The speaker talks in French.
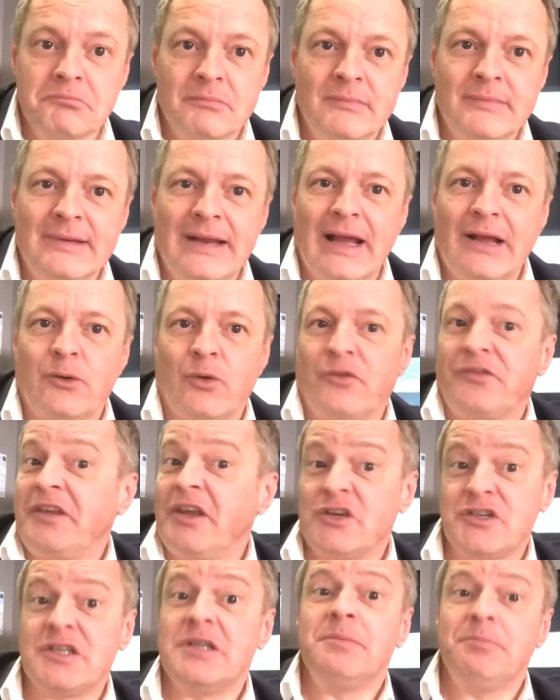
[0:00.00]
la
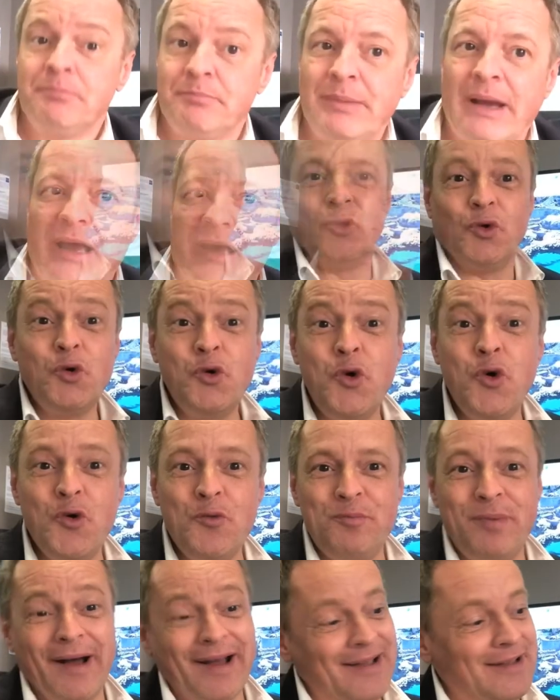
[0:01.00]
conciergerie par exemple, ou
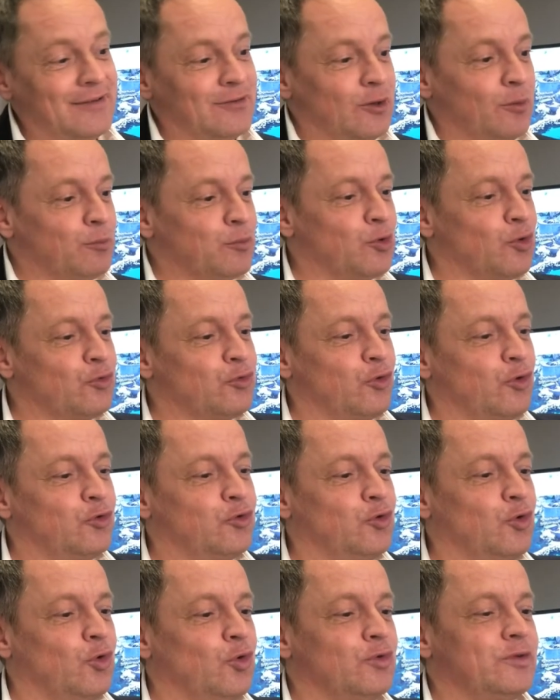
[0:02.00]
par exemple
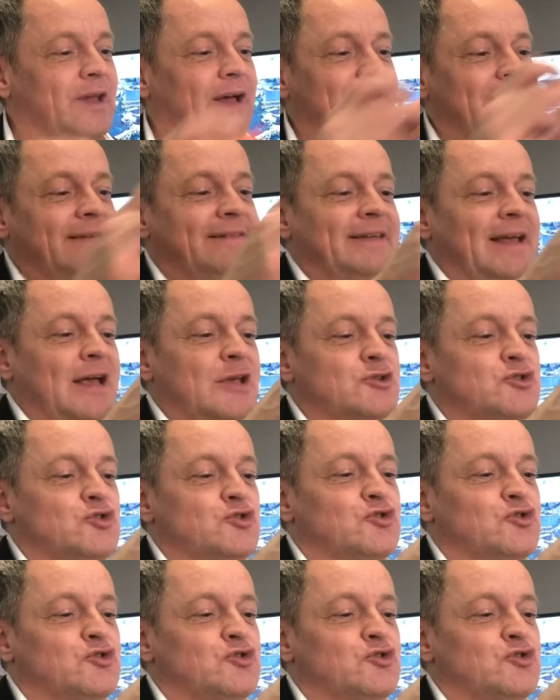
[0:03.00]
construction d'un étage